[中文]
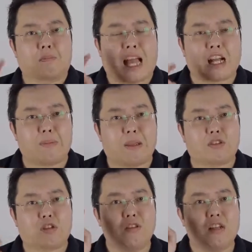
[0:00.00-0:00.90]
打个比
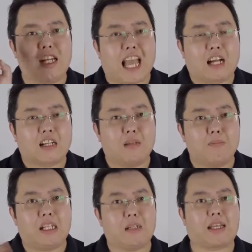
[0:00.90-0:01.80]
方说，有两个
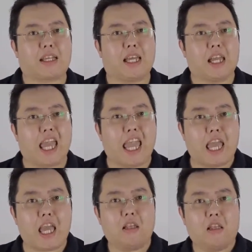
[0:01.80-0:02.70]
mini market
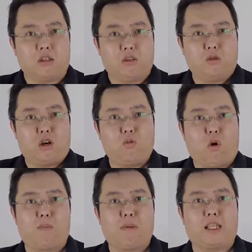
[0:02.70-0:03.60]
A 有用
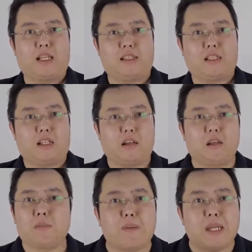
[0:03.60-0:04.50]
我们的机
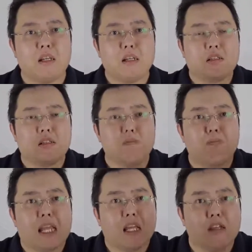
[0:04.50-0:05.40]
的，B 是
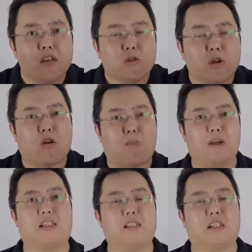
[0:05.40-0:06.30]
没有用我们
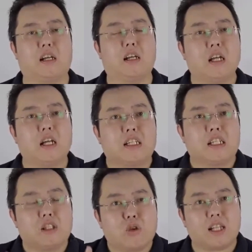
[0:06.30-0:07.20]
的机的。
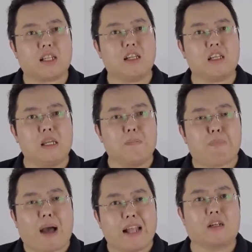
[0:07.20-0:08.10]
你觉得一
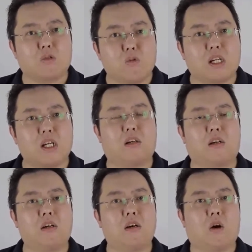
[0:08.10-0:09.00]
般的顾客
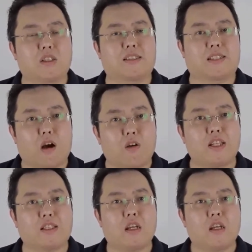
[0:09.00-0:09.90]
哦，或者消费
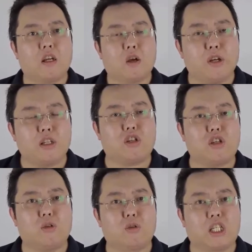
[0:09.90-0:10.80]
者会
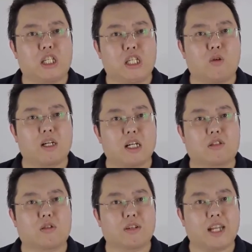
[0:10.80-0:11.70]
去有提供各
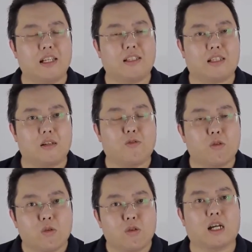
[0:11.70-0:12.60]
种类型服
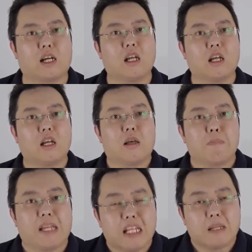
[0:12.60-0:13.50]
务的
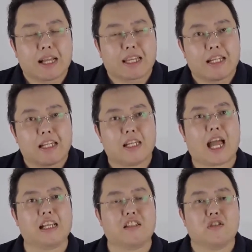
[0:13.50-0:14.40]
mini market 呢，
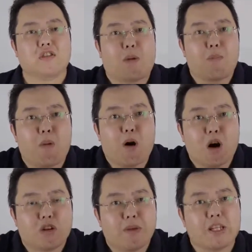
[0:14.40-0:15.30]
还是什
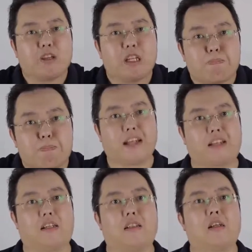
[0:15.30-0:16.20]
么都没有一般
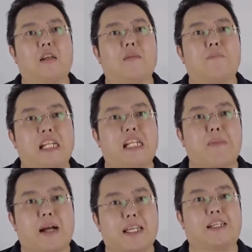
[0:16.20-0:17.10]
的？Mini
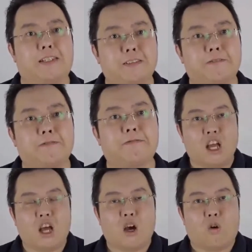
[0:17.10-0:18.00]
m a r k e t 呢？
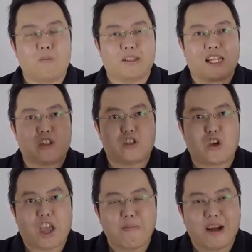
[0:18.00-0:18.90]
我们在
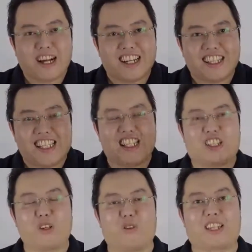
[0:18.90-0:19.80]
全马各地
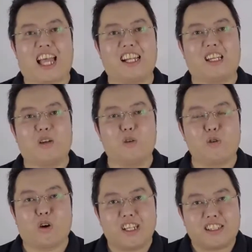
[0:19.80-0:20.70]
都有代理。如
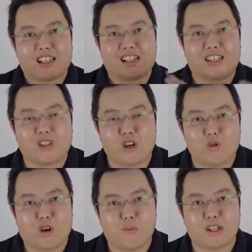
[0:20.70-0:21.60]
果你想使用
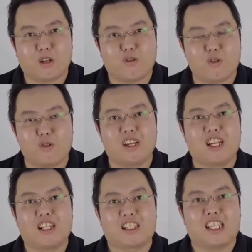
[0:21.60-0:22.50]
我们的服务，
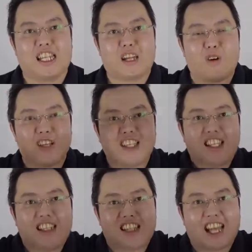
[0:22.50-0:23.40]
请联络
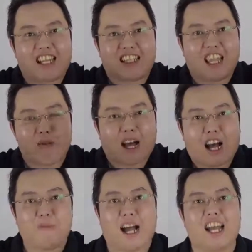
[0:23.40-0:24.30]
以下的电话
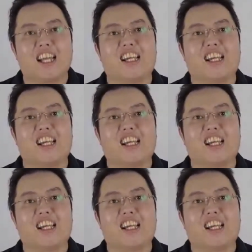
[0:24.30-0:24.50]
号码。